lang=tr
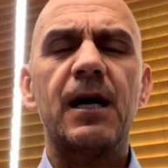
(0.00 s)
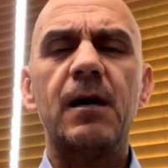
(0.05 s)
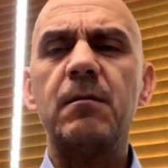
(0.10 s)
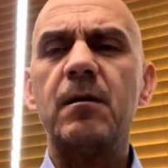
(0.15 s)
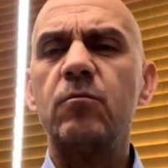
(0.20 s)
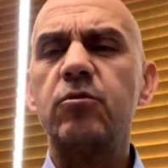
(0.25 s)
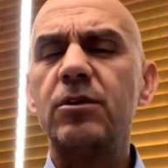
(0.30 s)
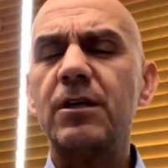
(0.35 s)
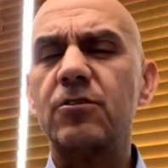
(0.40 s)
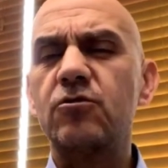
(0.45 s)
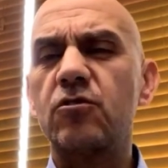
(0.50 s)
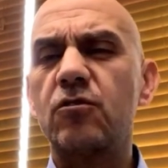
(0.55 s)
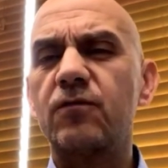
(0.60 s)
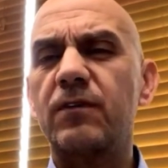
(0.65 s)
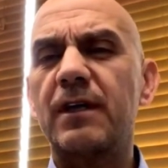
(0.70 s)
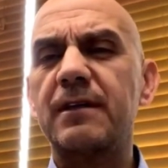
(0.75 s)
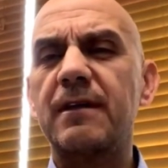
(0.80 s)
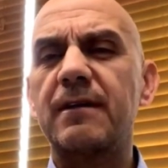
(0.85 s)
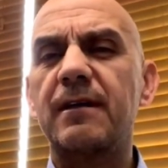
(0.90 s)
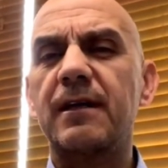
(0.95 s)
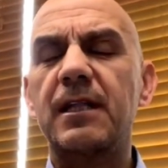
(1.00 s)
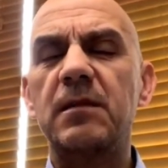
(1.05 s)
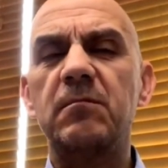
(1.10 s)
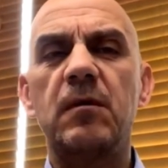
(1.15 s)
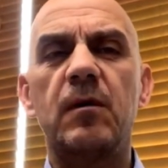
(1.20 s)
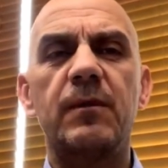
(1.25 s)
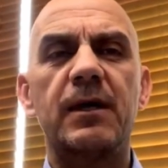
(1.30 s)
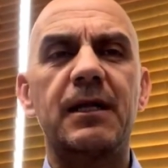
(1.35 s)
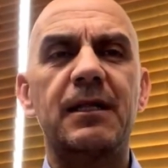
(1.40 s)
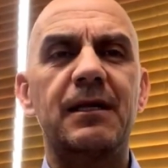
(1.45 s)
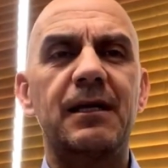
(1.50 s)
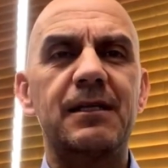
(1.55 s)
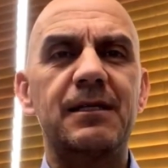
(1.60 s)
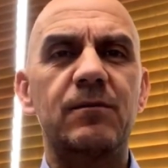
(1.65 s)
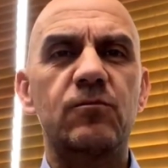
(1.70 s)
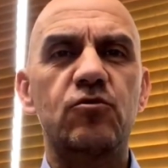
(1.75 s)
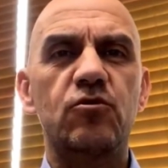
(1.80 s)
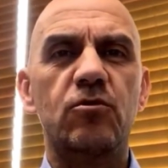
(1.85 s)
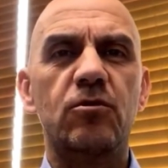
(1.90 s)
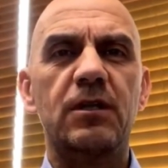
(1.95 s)
Ama buraya çok fazla takılmamak
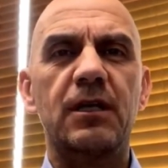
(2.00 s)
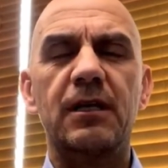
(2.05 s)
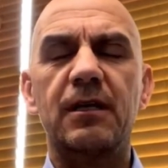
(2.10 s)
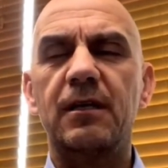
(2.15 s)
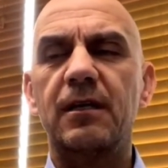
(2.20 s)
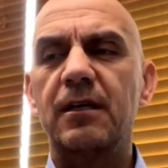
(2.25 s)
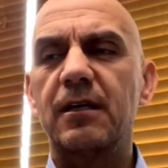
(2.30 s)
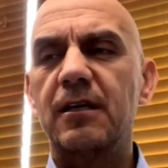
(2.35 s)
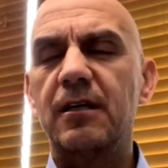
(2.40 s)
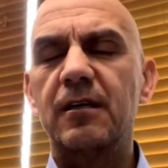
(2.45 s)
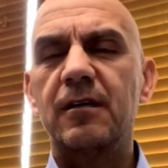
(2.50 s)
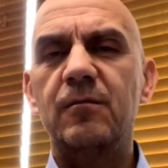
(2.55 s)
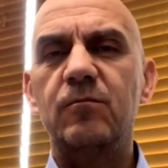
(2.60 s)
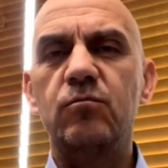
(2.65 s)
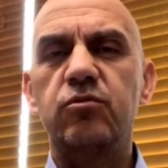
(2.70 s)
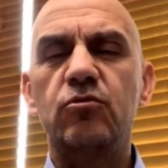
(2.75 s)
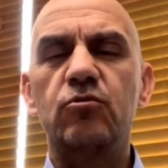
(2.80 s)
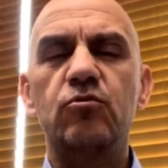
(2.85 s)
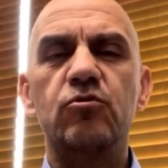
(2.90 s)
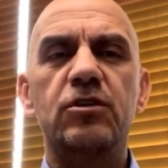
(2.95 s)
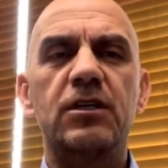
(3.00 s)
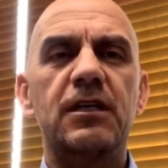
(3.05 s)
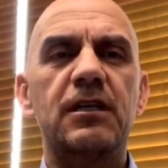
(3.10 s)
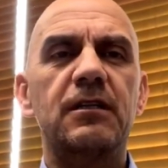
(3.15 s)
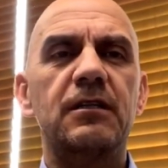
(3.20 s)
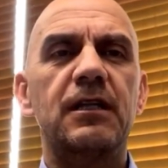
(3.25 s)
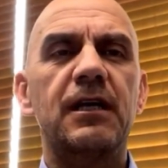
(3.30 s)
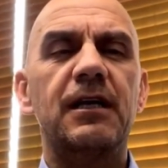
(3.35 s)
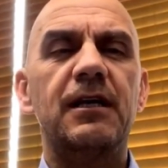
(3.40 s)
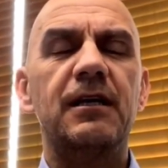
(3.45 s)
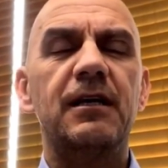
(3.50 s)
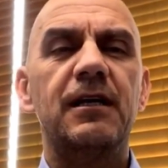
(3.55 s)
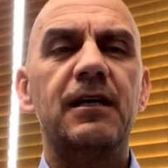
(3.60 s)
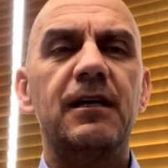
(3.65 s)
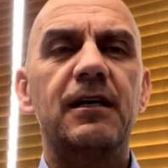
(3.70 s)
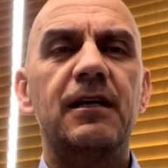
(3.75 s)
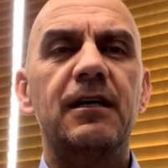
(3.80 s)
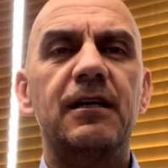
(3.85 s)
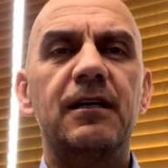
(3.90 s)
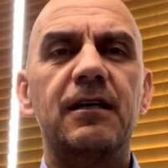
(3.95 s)
lazım. Çok da bunun üzerinde
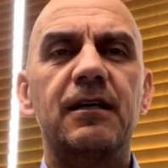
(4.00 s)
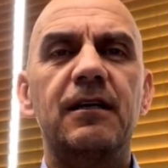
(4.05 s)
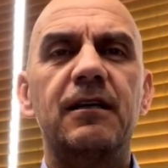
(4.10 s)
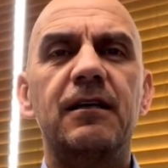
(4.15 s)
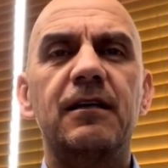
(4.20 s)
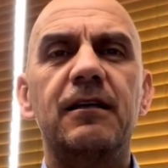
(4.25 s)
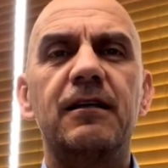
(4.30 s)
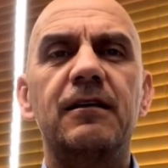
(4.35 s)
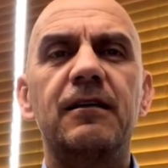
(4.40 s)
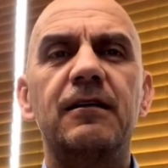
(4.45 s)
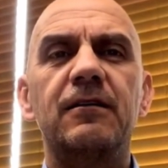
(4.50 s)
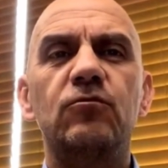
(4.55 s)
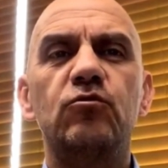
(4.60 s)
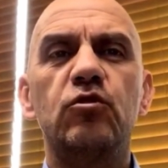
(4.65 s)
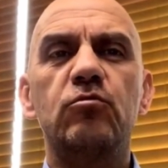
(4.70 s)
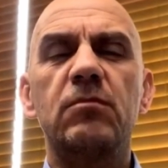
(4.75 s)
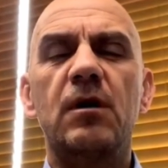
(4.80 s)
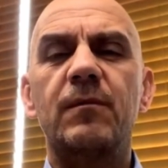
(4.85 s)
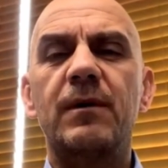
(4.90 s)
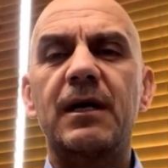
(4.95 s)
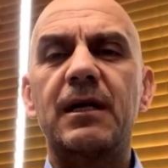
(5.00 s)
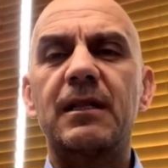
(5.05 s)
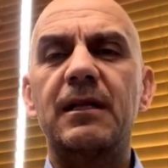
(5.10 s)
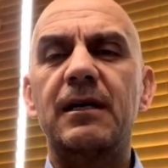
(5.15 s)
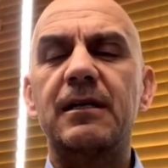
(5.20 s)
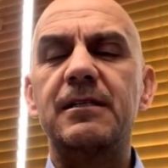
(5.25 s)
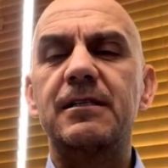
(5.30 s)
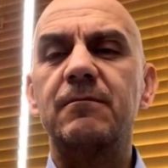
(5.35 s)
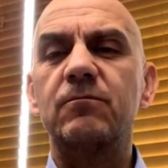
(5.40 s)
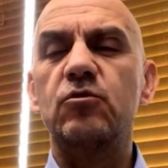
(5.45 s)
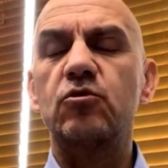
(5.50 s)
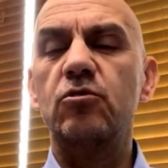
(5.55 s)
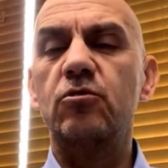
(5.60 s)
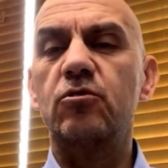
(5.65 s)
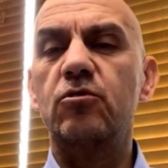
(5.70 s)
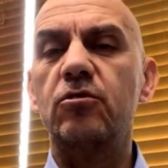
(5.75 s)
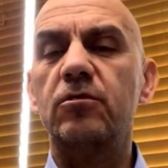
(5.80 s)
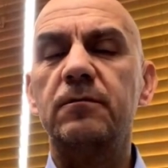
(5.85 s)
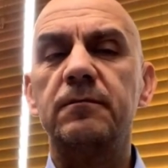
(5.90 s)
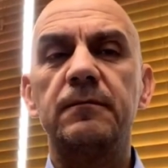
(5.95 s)
e, durmamak lazım.
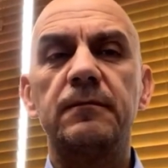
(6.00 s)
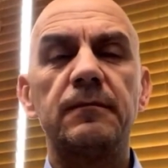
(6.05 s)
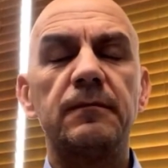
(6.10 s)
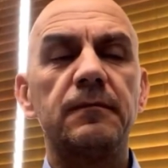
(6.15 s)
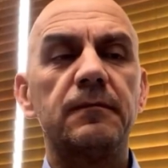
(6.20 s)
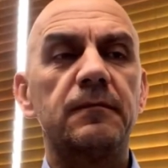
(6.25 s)
Çünkü